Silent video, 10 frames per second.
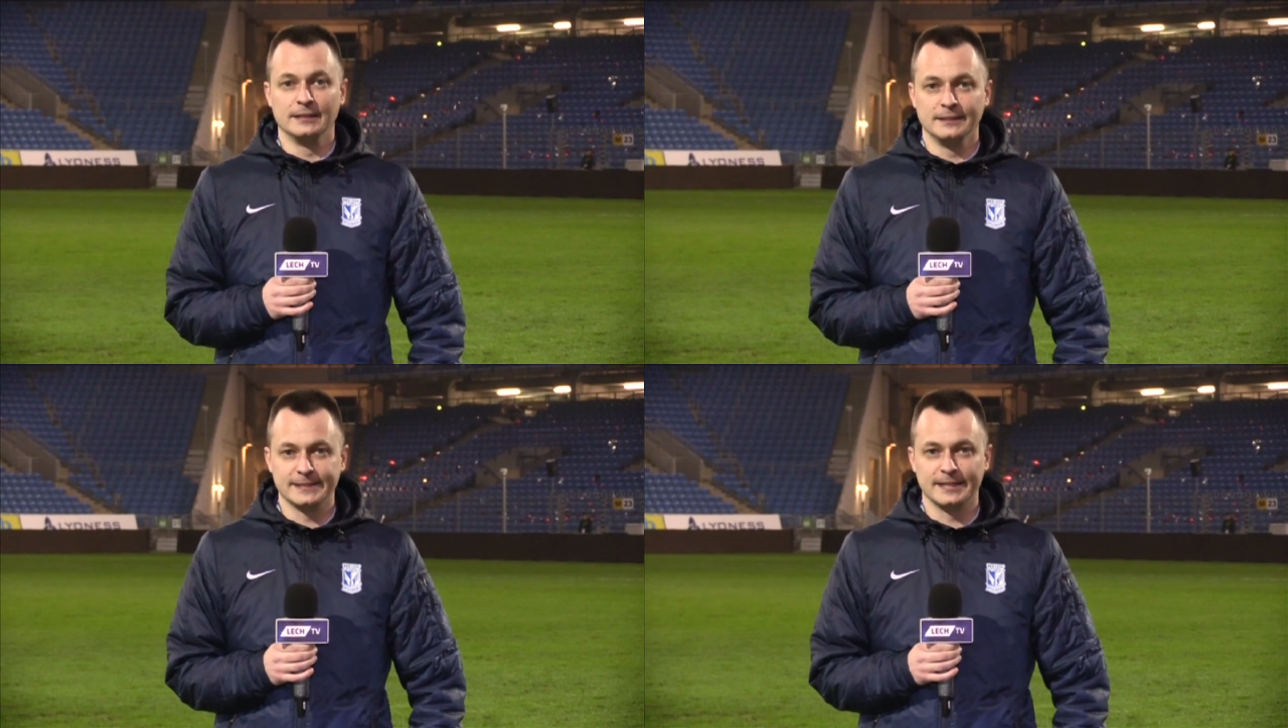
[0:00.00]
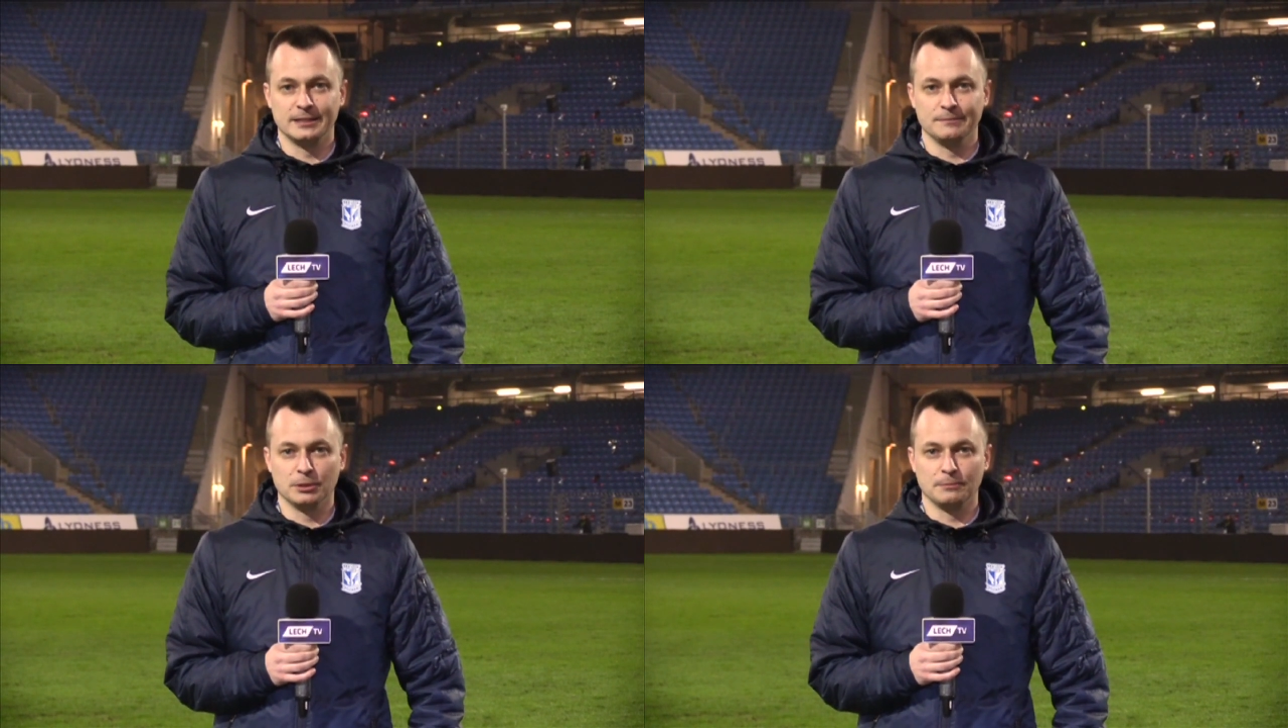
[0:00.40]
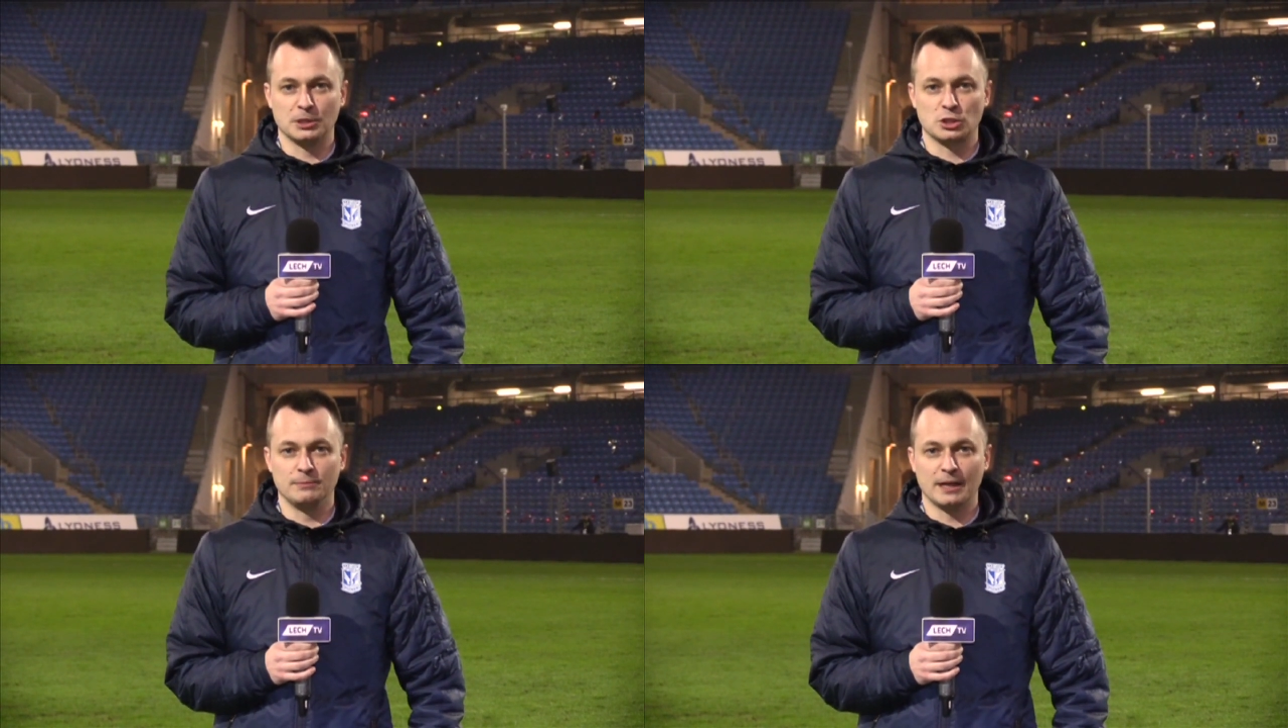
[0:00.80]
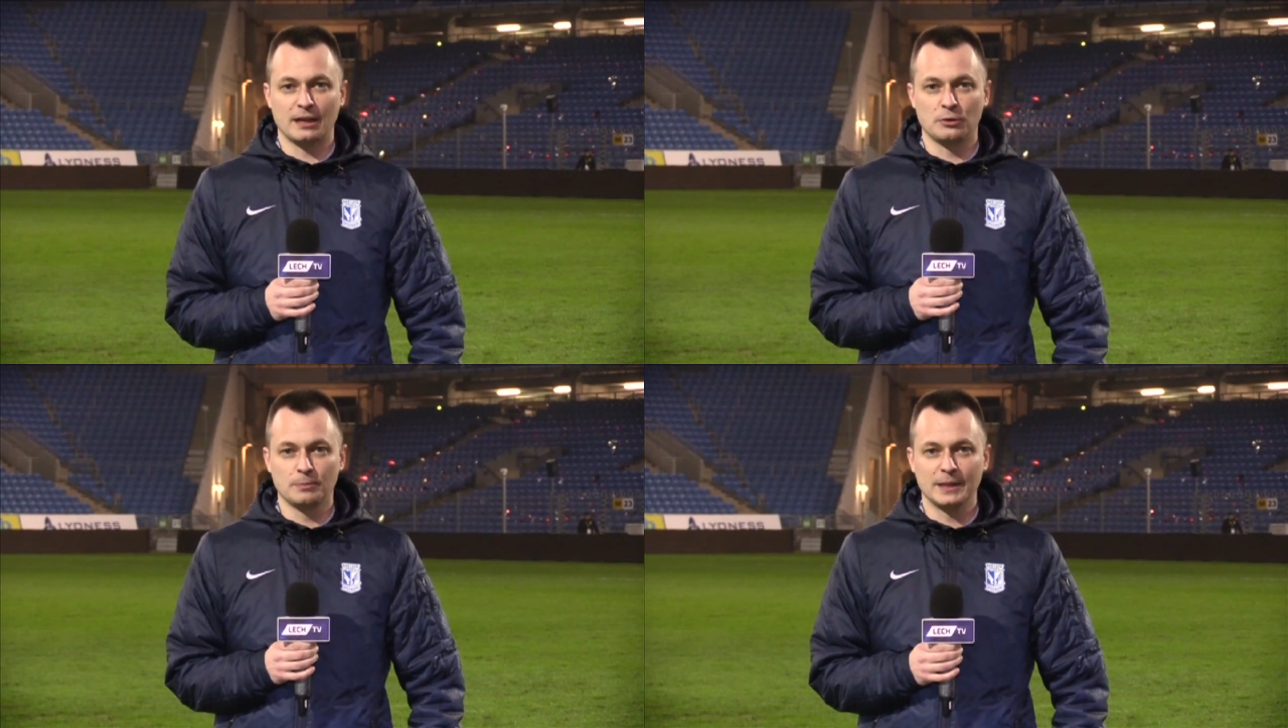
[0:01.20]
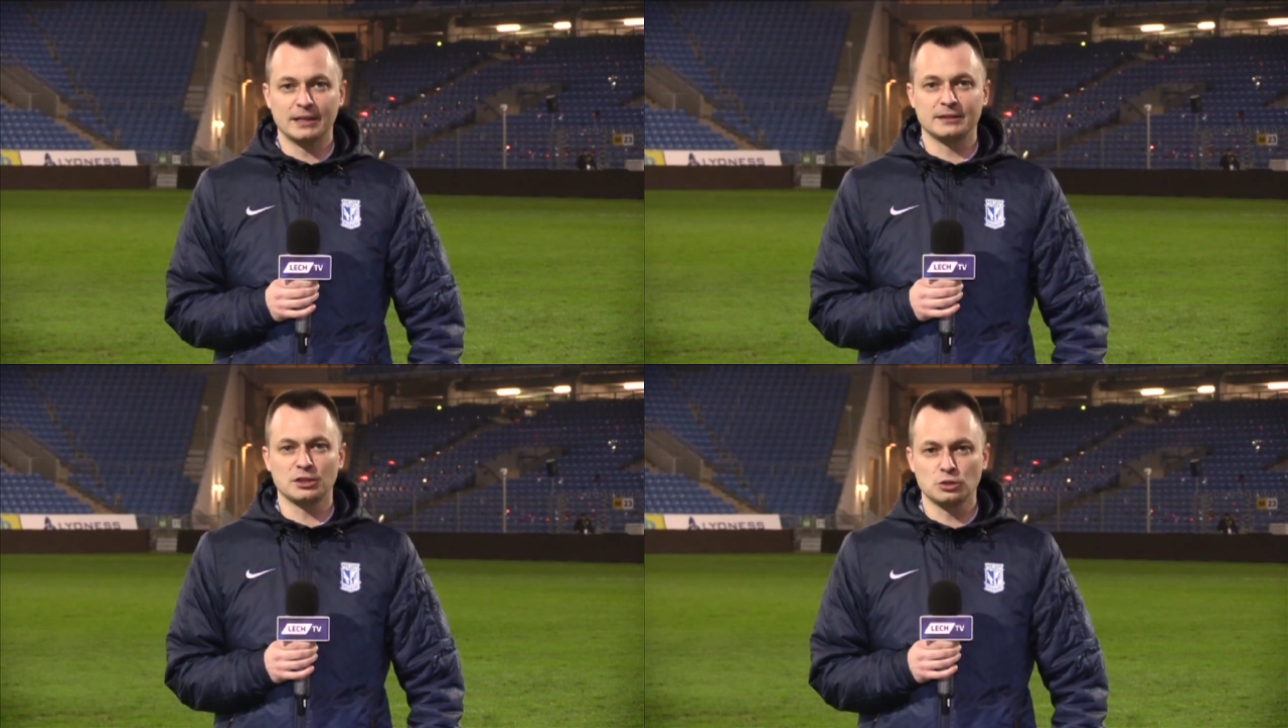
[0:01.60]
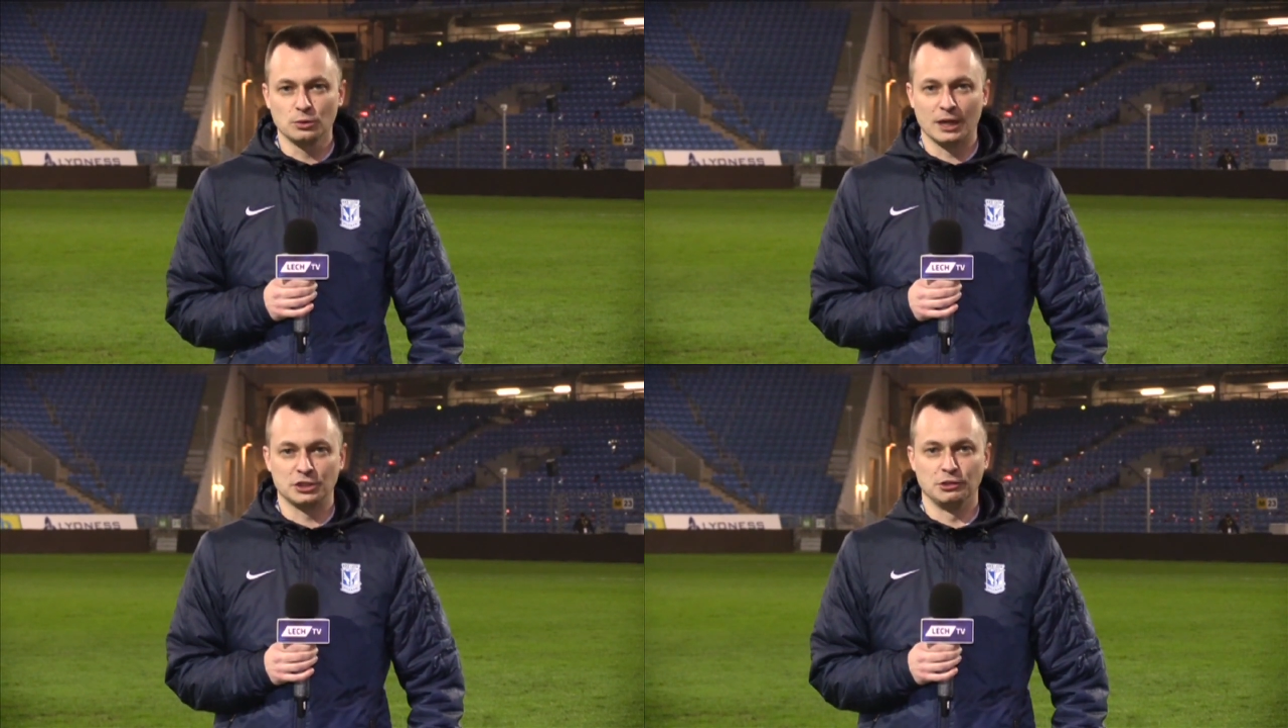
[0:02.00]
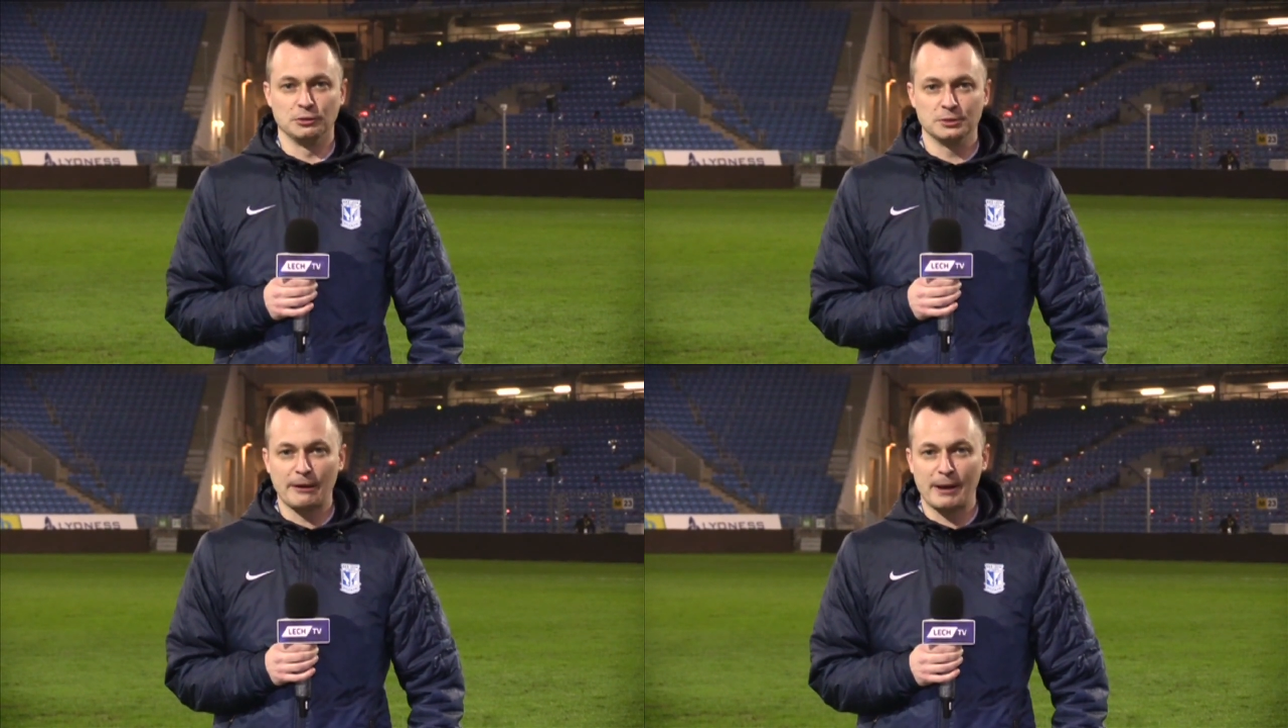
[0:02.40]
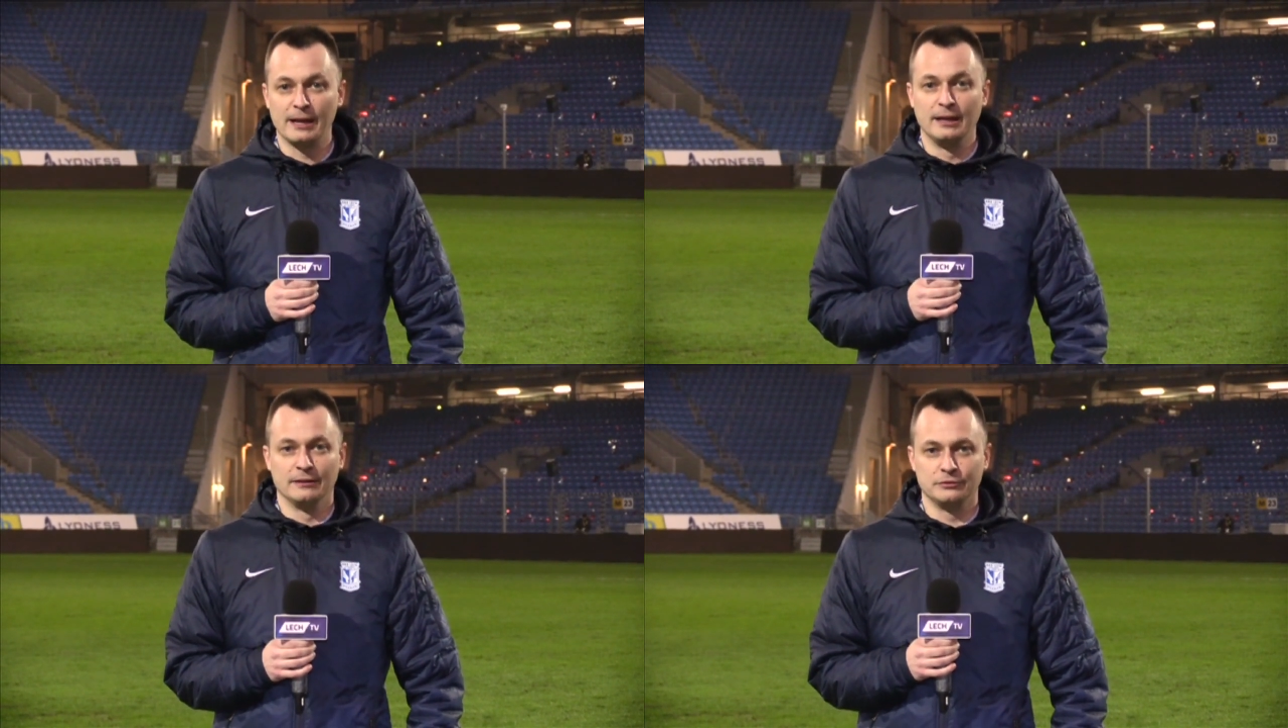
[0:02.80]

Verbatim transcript: Niestety podopiecznym Jana Urbana ta sztuka się nie udała.